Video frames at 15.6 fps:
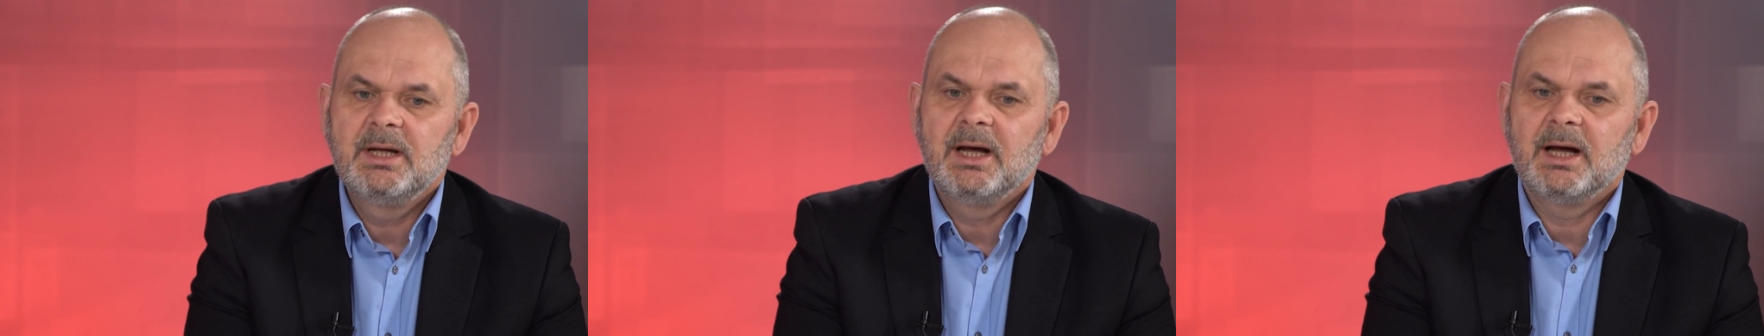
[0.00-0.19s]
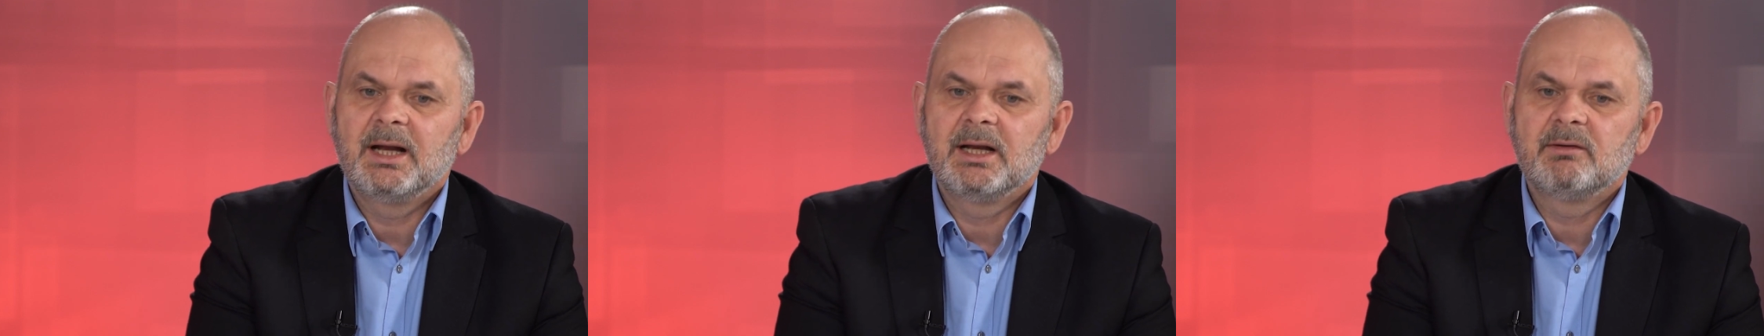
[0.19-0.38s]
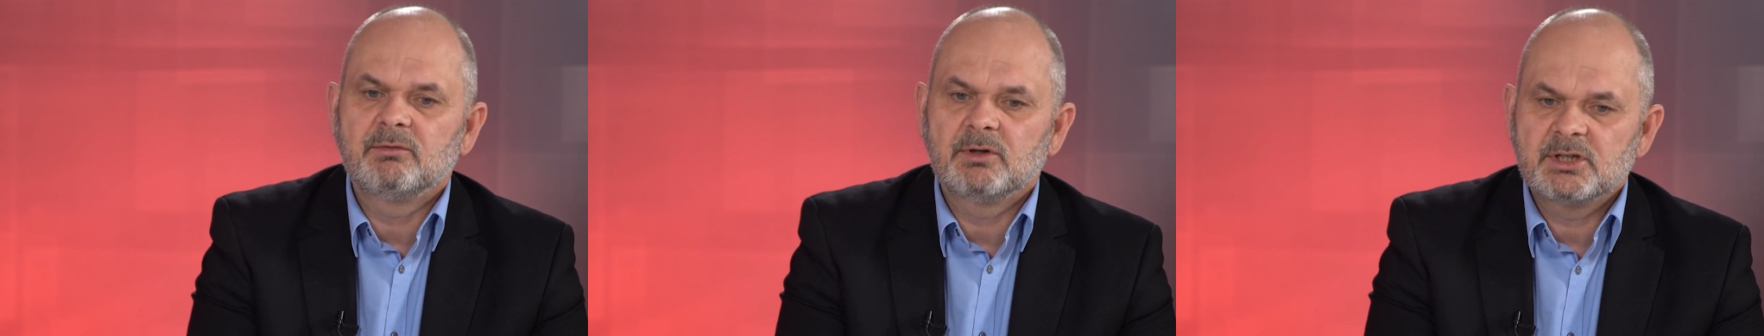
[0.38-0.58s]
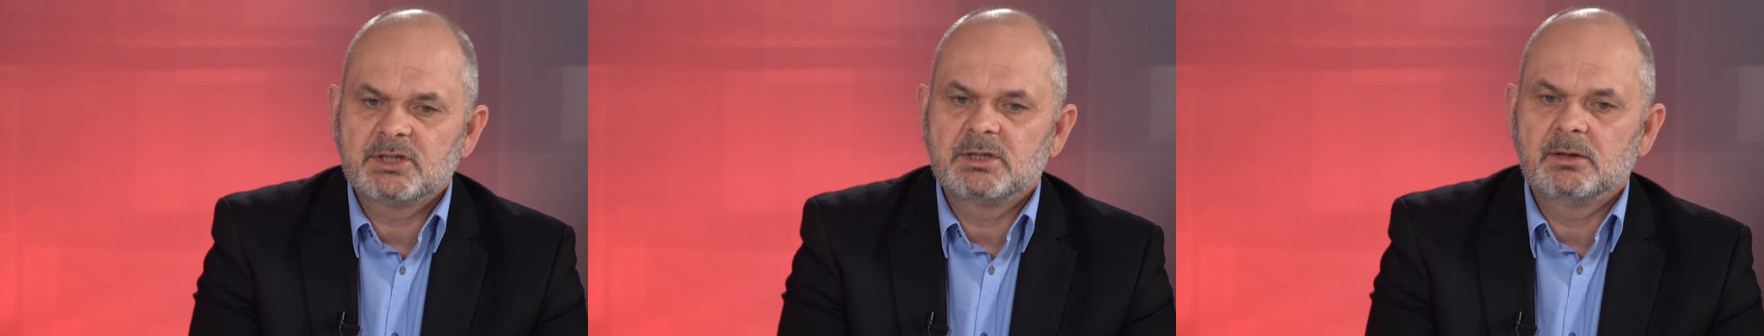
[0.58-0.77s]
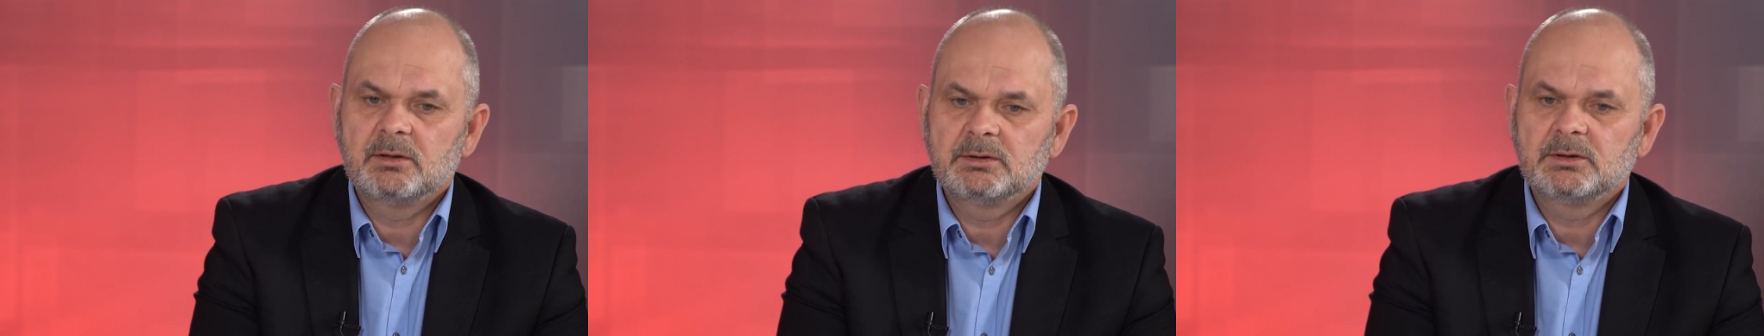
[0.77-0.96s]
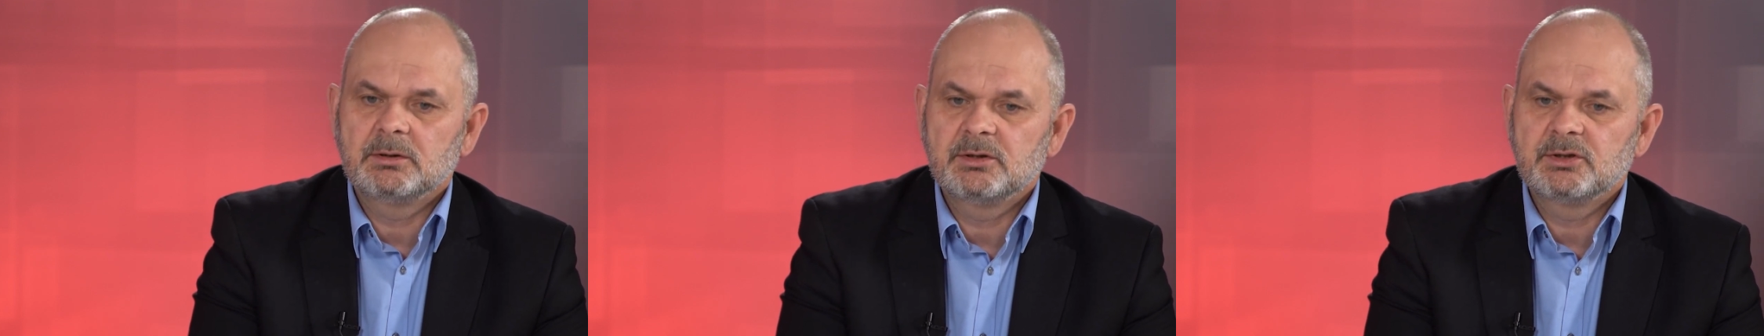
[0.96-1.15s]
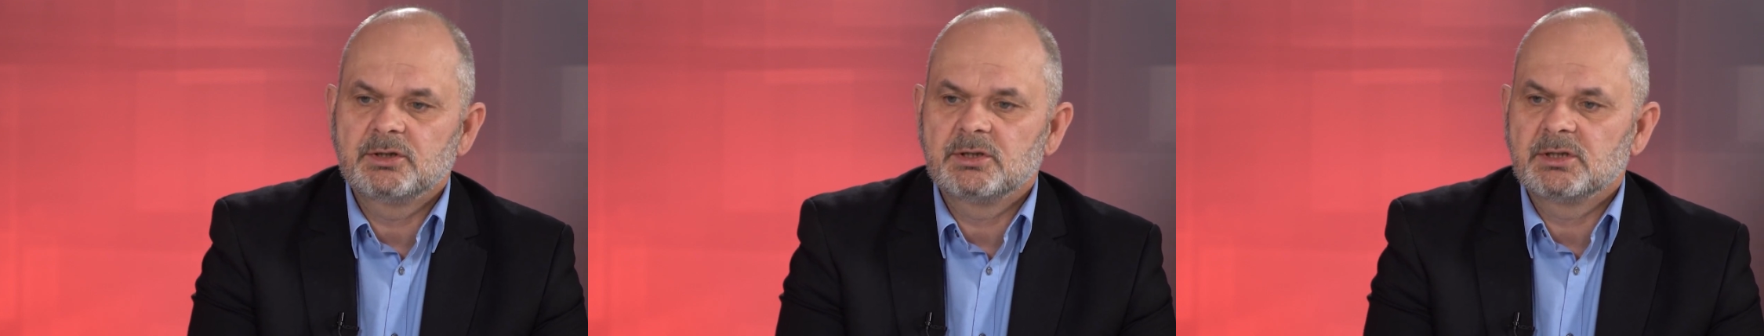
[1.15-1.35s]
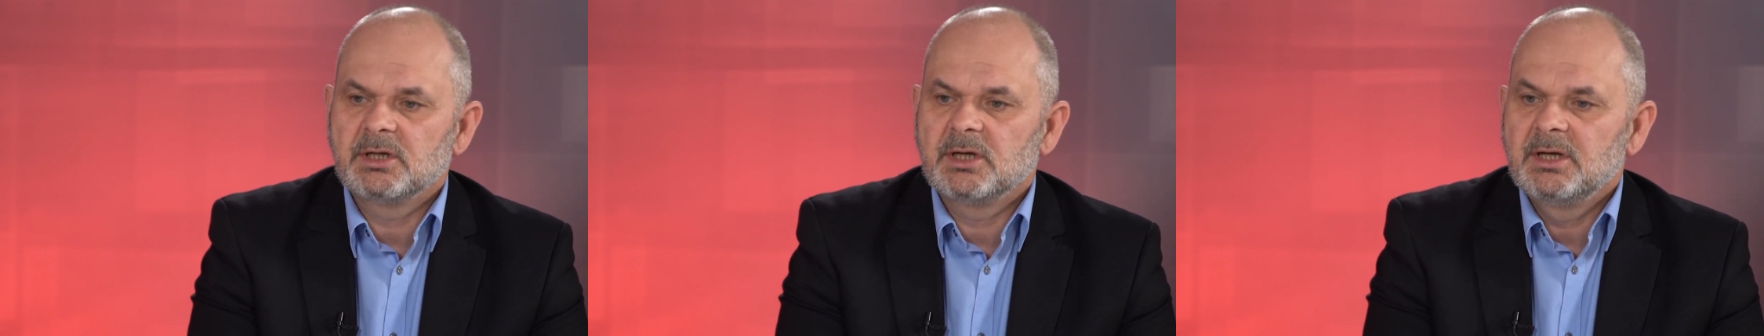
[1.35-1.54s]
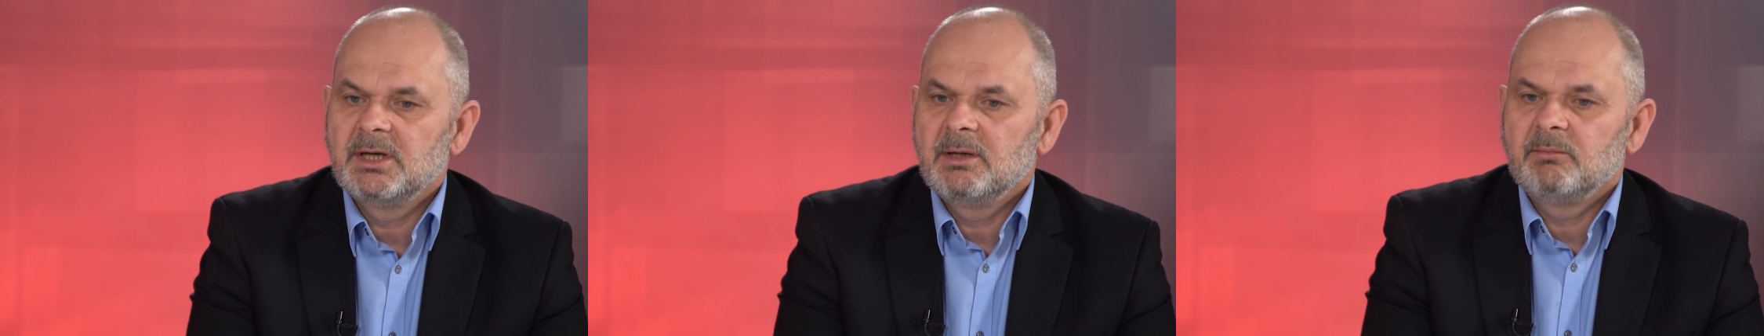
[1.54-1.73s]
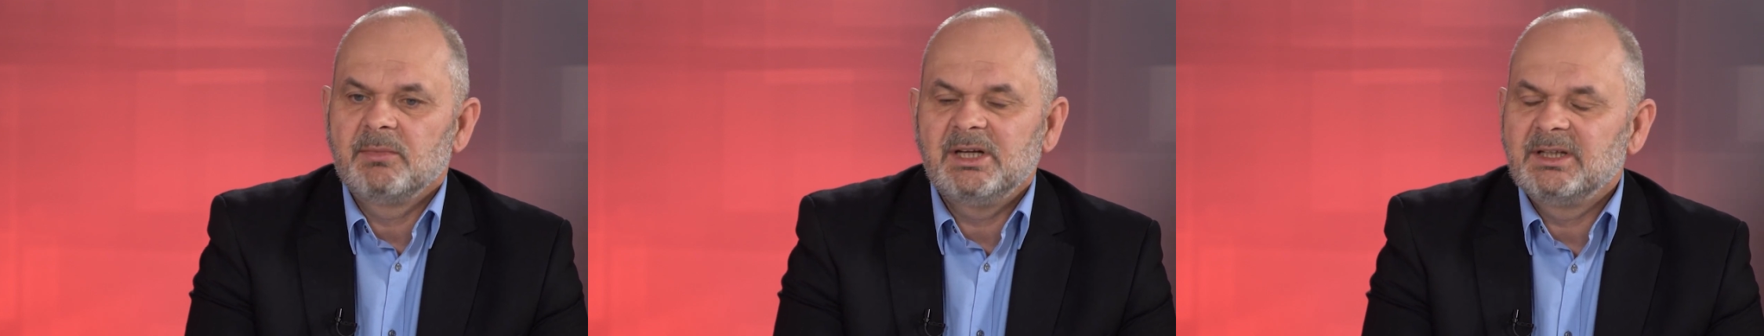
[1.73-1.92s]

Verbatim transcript: ale właśnie o to chodzi, że my